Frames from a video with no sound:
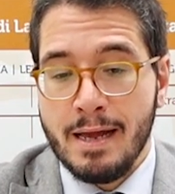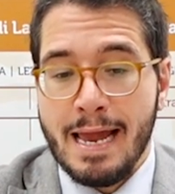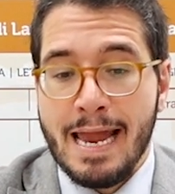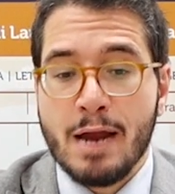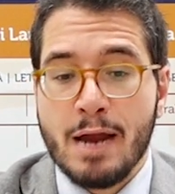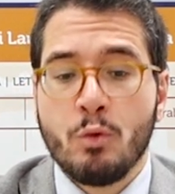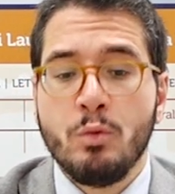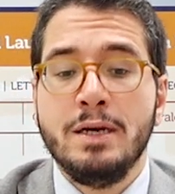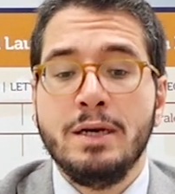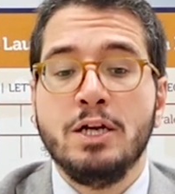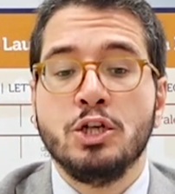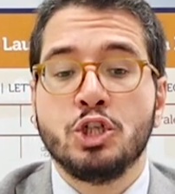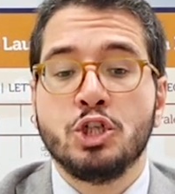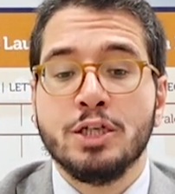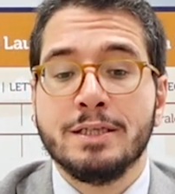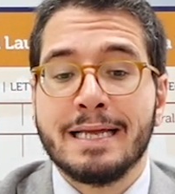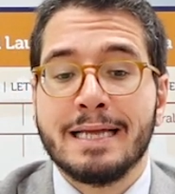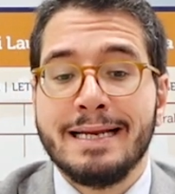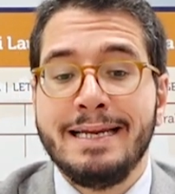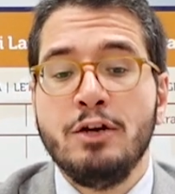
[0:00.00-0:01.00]
e quindi il
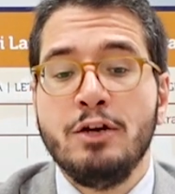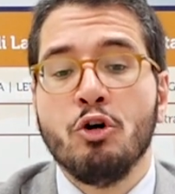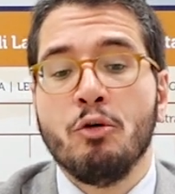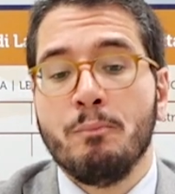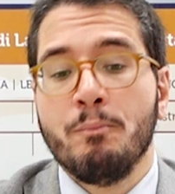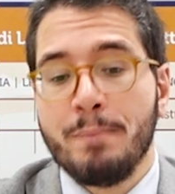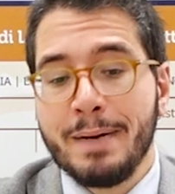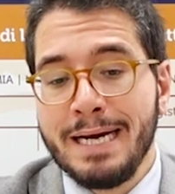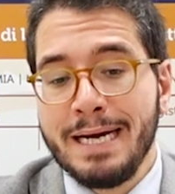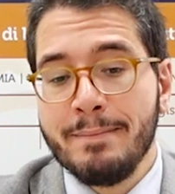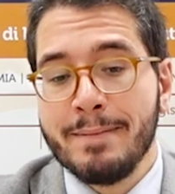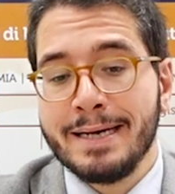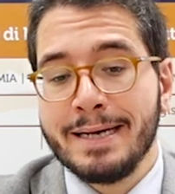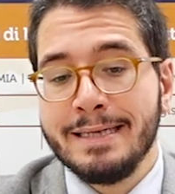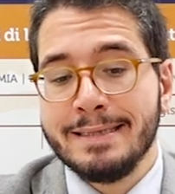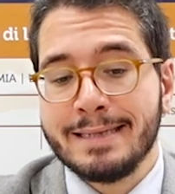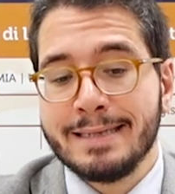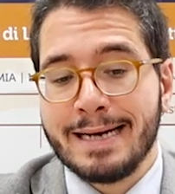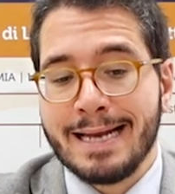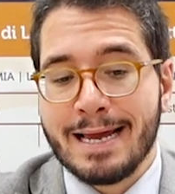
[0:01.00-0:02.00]
cittadino prima
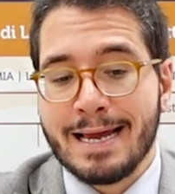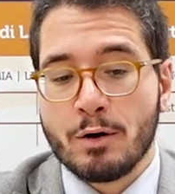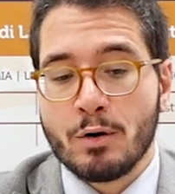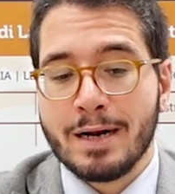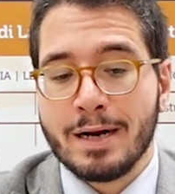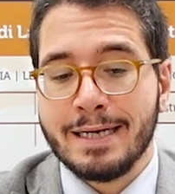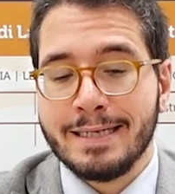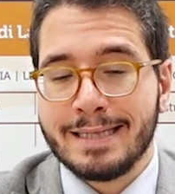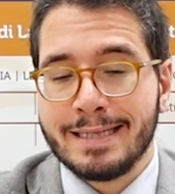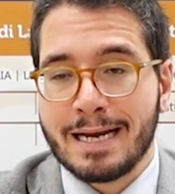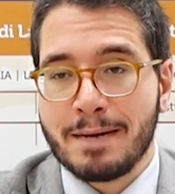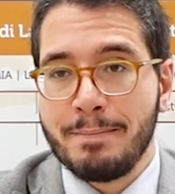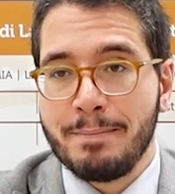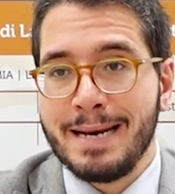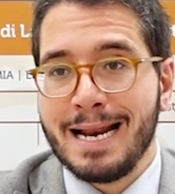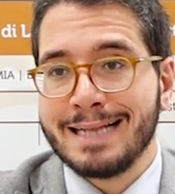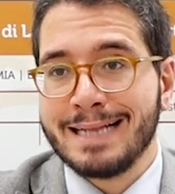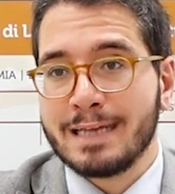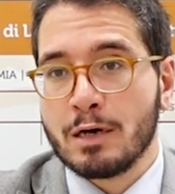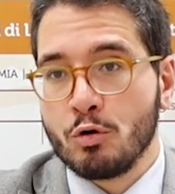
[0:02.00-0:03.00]
di tenere una
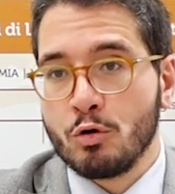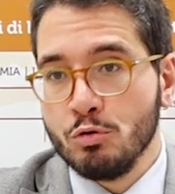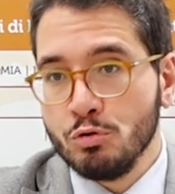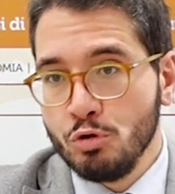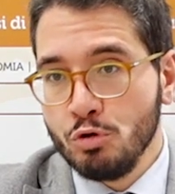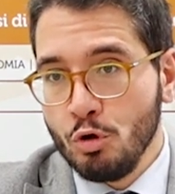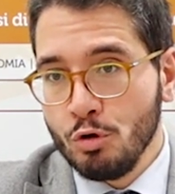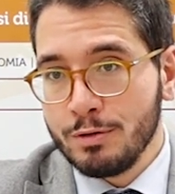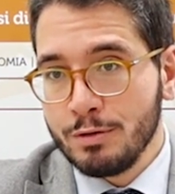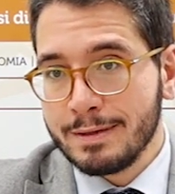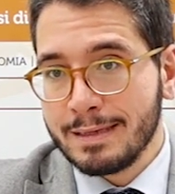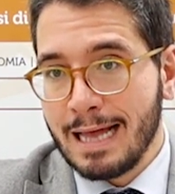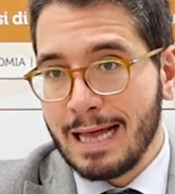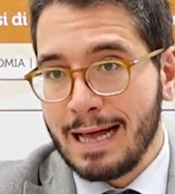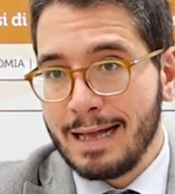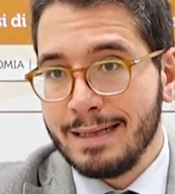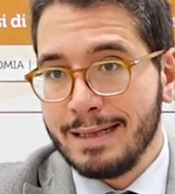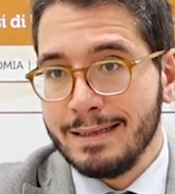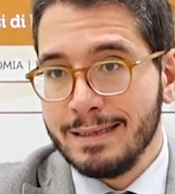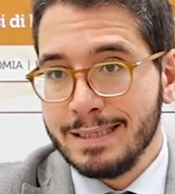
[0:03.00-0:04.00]
determinata
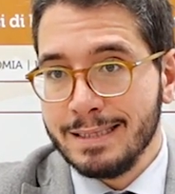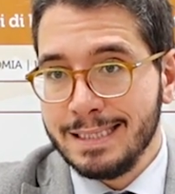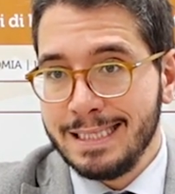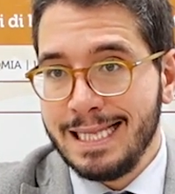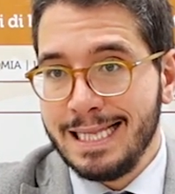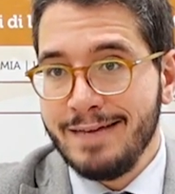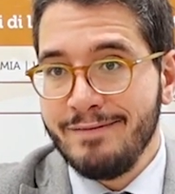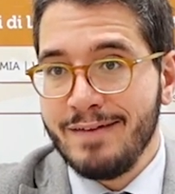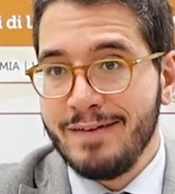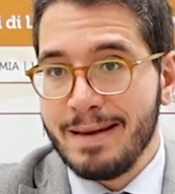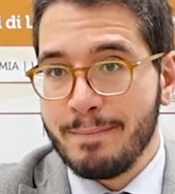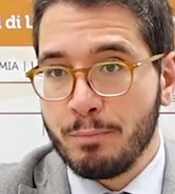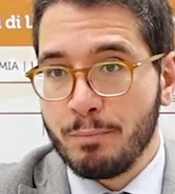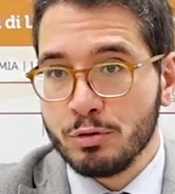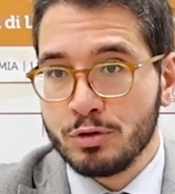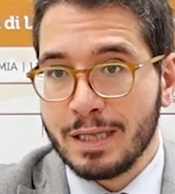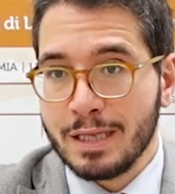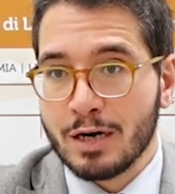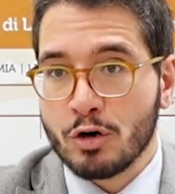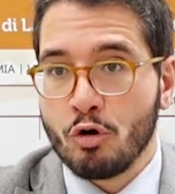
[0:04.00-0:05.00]
condotta deve
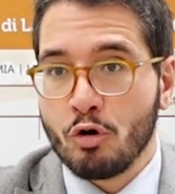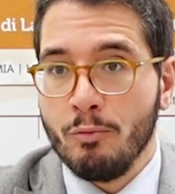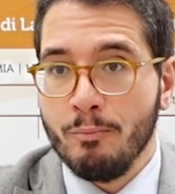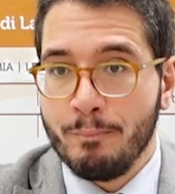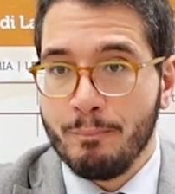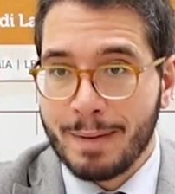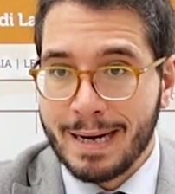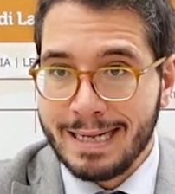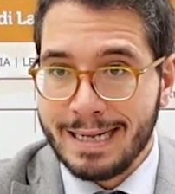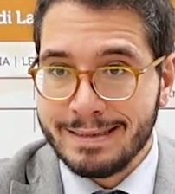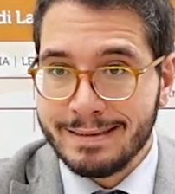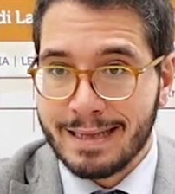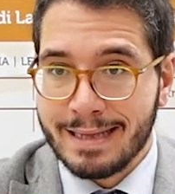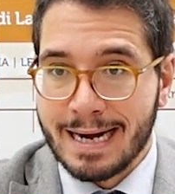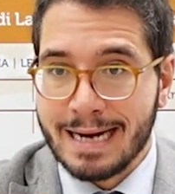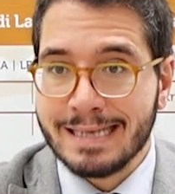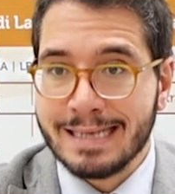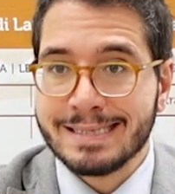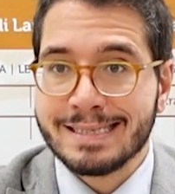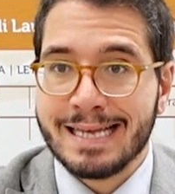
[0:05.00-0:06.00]
poter
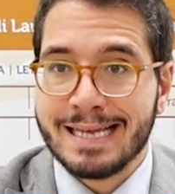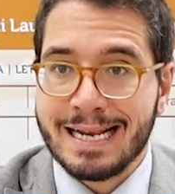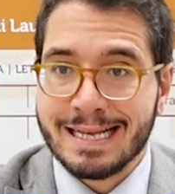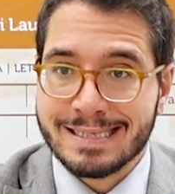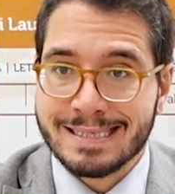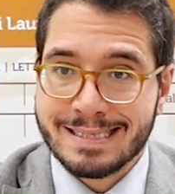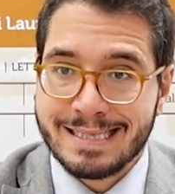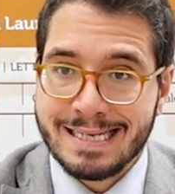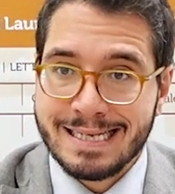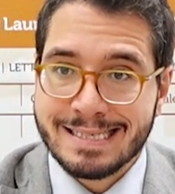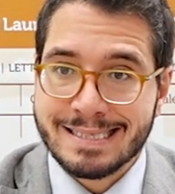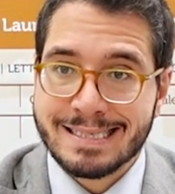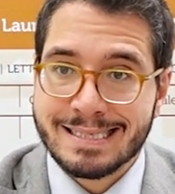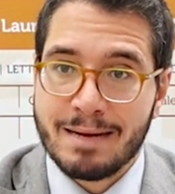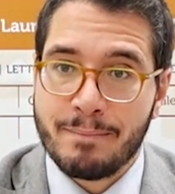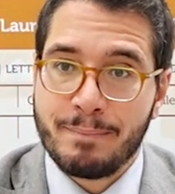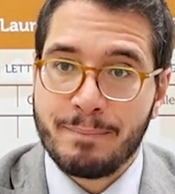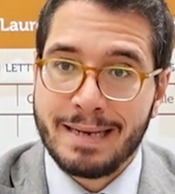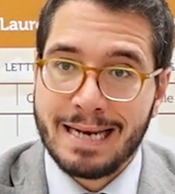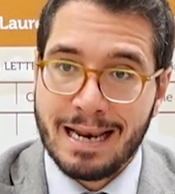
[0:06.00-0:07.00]
comprendere se la
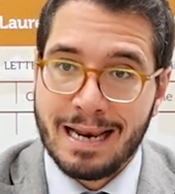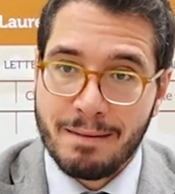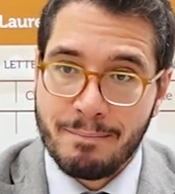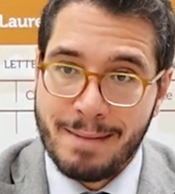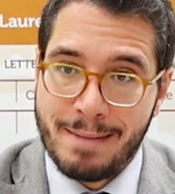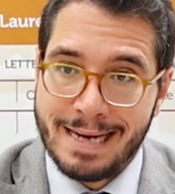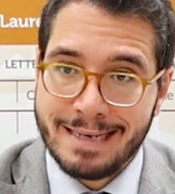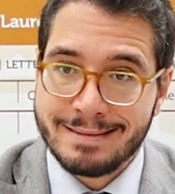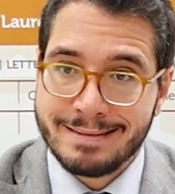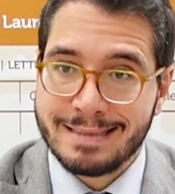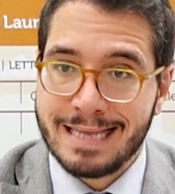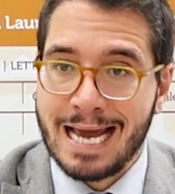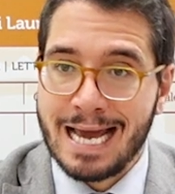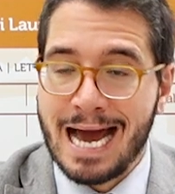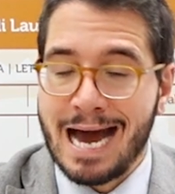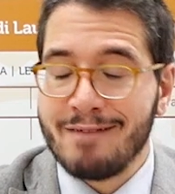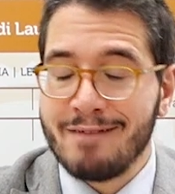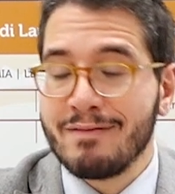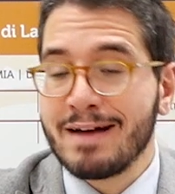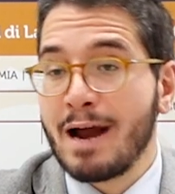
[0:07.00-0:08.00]
stessa penalmente
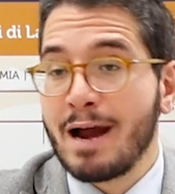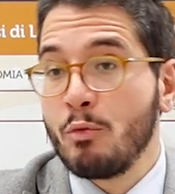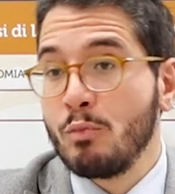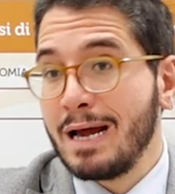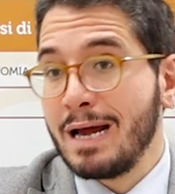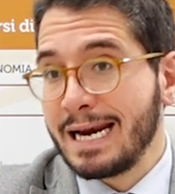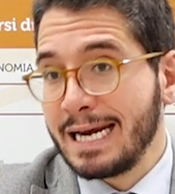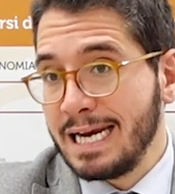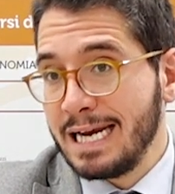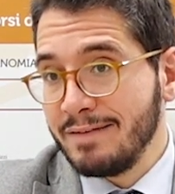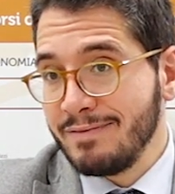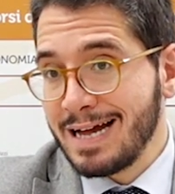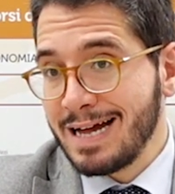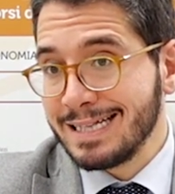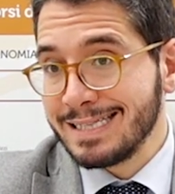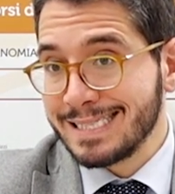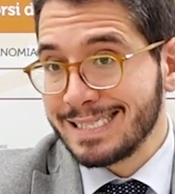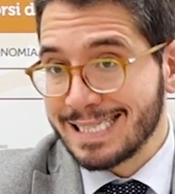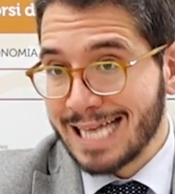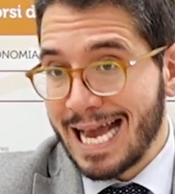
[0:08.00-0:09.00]
avrà una
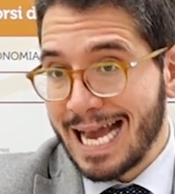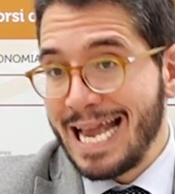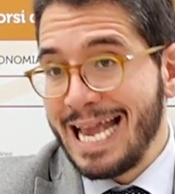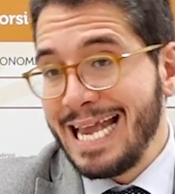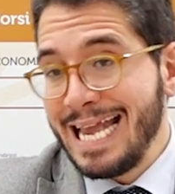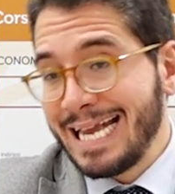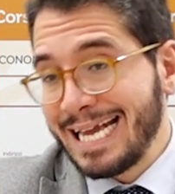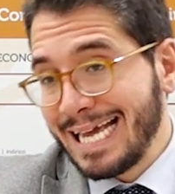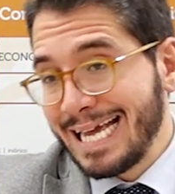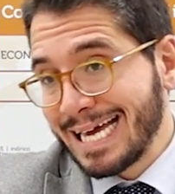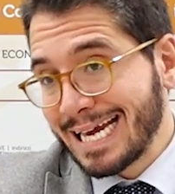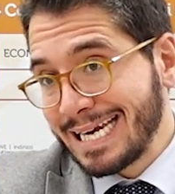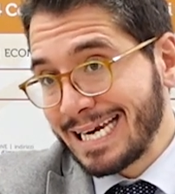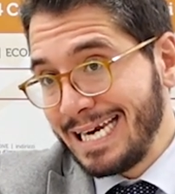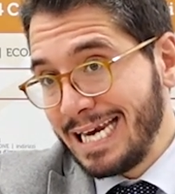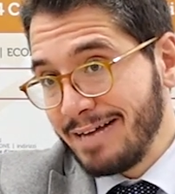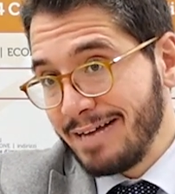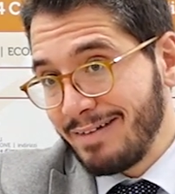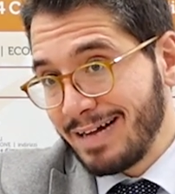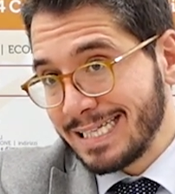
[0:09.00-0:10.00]
rilevanza e che
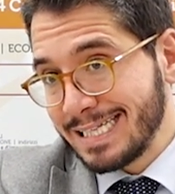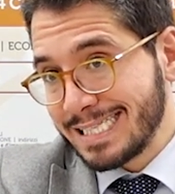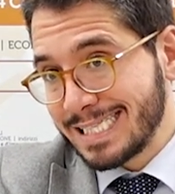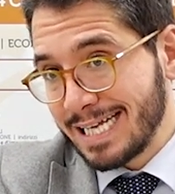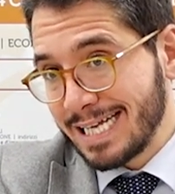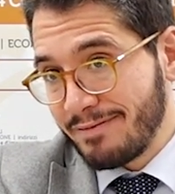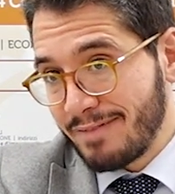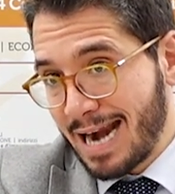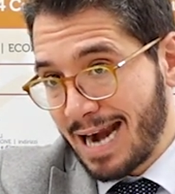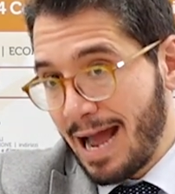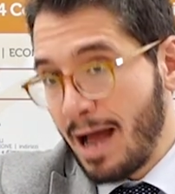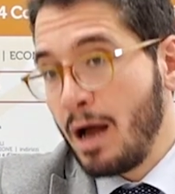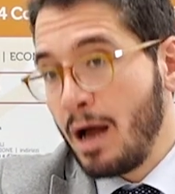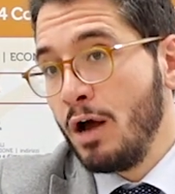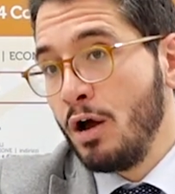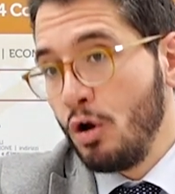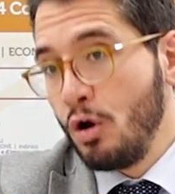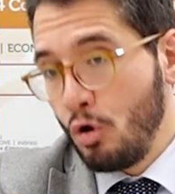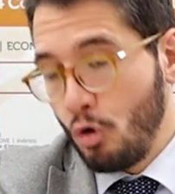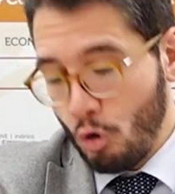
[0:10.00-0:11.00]
rilevanza avrà
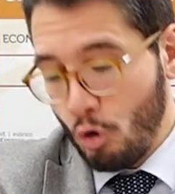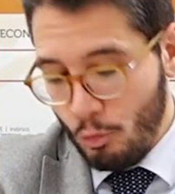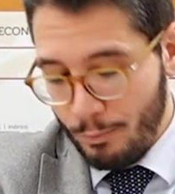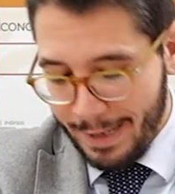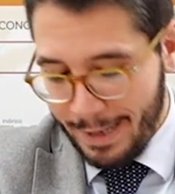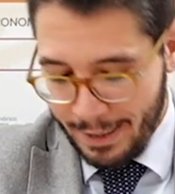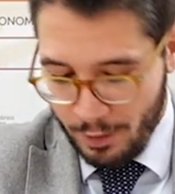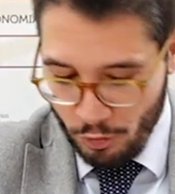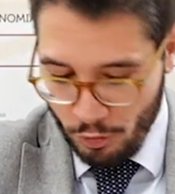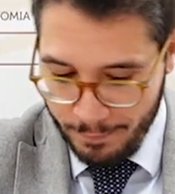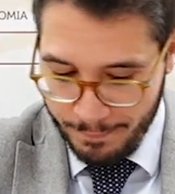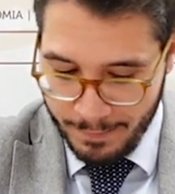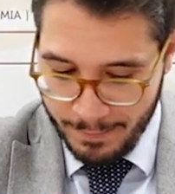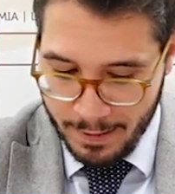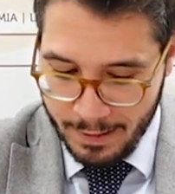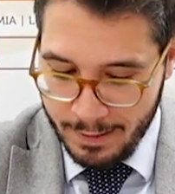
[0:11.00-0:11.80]
o meno,